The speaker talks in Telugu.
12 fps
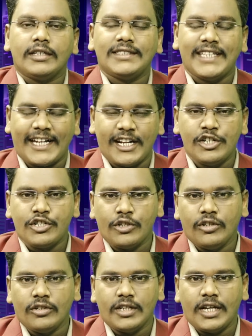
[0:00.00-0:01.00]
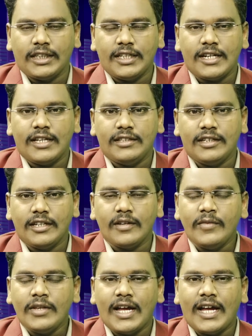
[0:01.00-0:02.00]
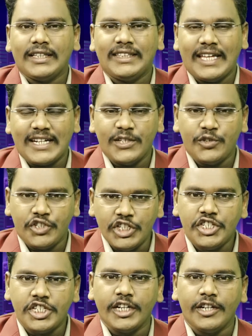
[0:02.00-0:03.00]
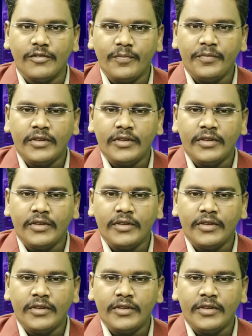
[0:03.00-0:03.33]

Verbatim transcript: సెకండ్ షోలో అర్ధరాత్రి ఆ తెరను చించేయడం